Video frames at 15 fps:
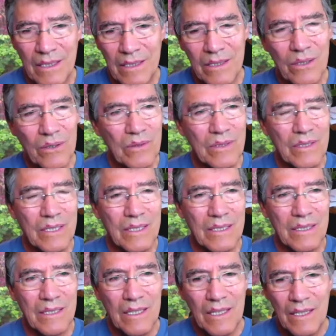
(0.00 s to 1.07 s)

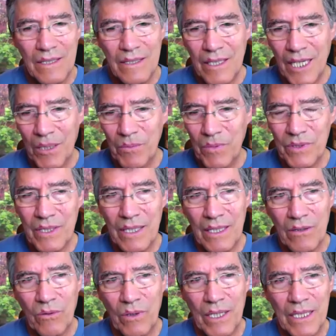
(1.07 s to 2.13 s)
Entonces, digamos que
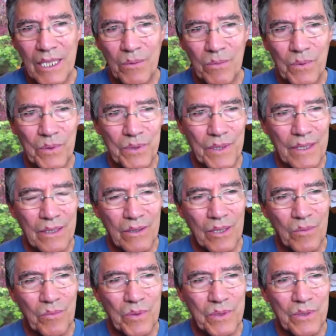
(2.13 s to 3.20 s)
el 40%
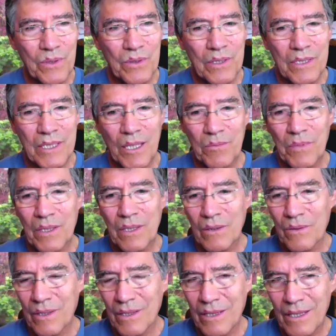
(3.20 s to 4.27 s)
de pensiones también
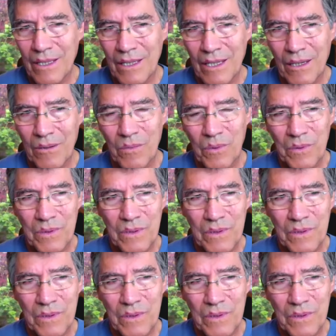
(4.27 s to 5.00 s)
lo retengan,